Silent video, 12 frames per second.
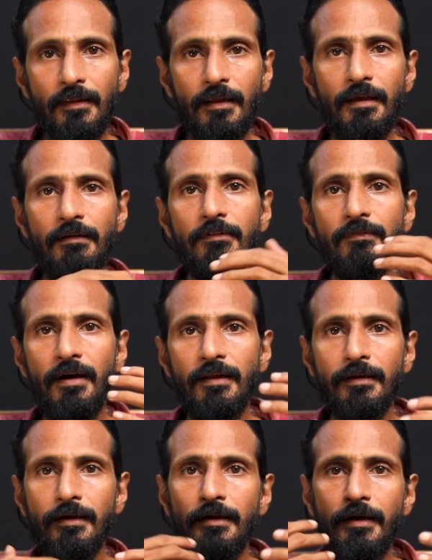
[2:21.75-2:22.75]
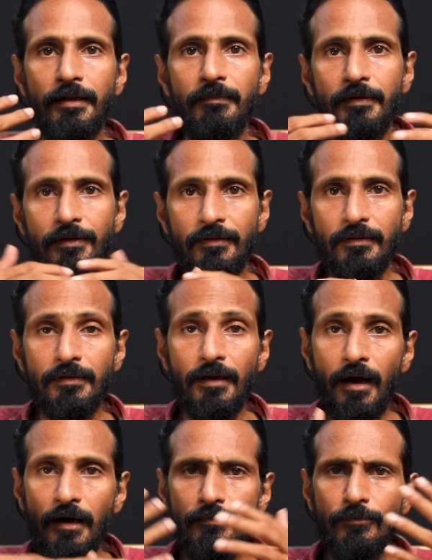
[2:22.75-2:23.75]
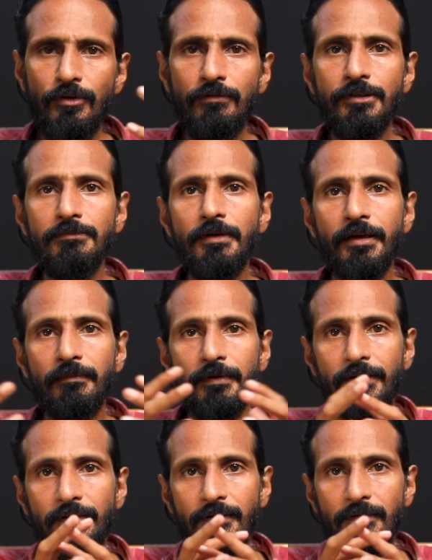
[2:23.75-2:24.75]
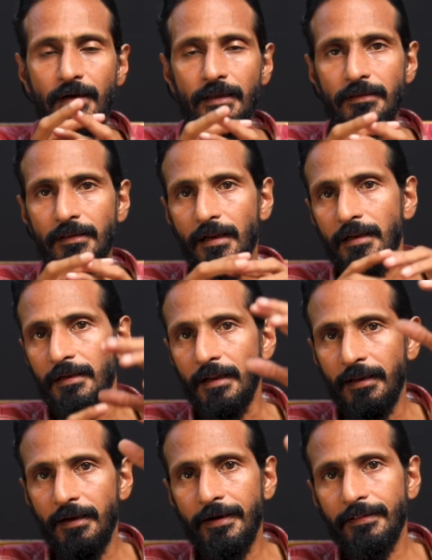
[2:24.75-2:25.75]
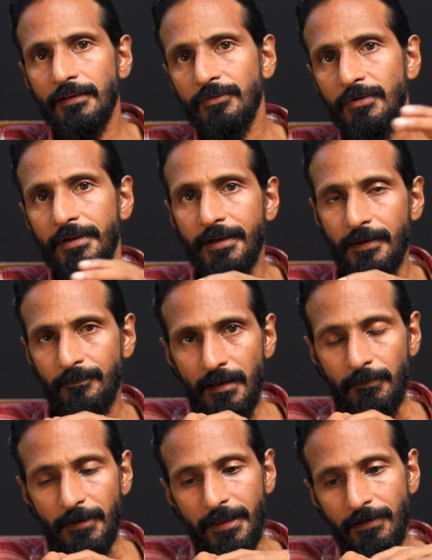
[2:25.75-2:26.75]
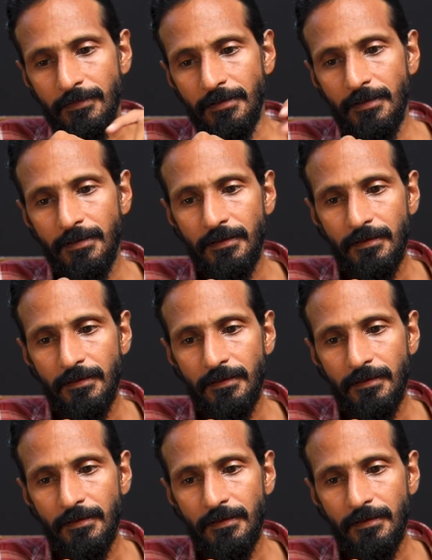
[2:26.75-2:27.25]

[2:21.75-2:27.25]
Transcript: நிறைய விவாதங்கள் நடைபெற்றது நாடு முழுவதும் நடைபெற்றது அதைத்தான் நான் நிறைய இடத்துல சொல்லியிருக்கேன் இப்போ நீங்கள் வந்து